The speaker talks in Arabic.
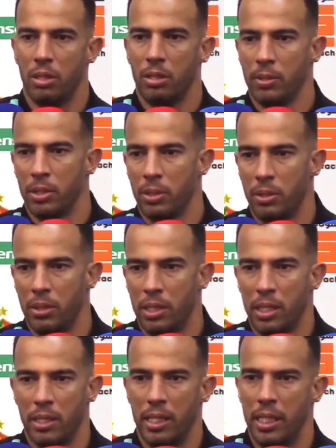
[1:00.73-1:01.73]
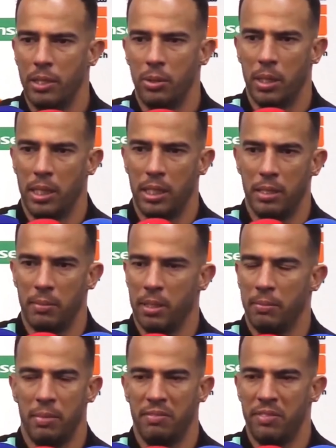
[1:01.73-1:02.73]
لما يروحوا لهادي اي واحد
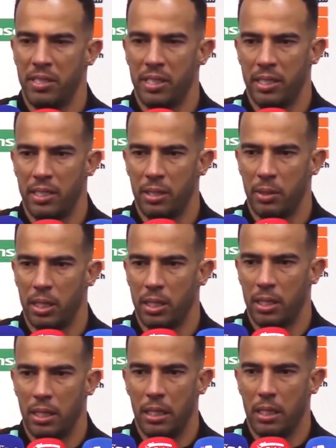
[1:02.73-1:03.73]
ما منفيز حتى واحد